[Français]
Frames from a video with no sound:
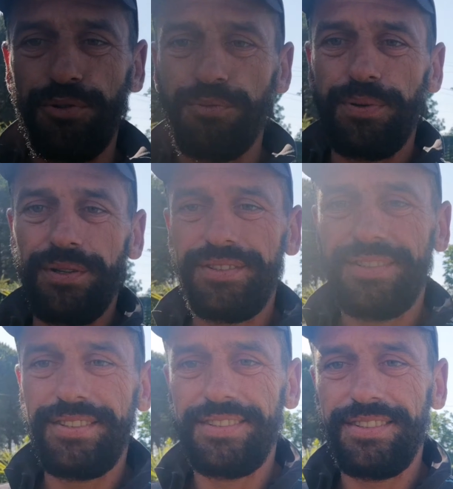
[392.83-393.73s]
groupe
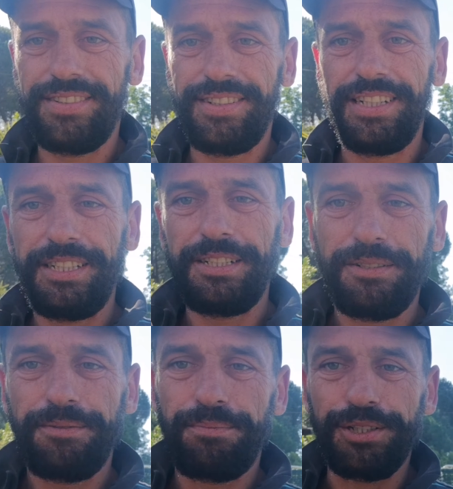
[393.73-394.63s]

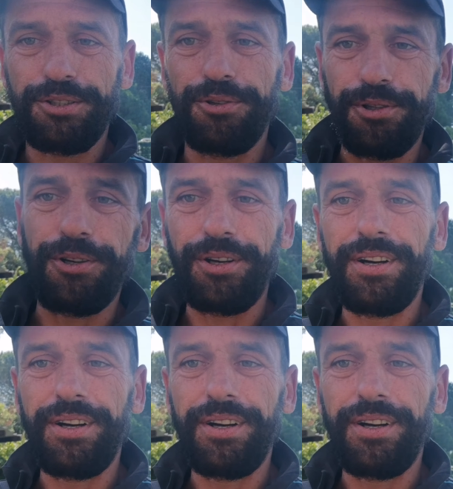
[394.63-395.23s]
parce que euh,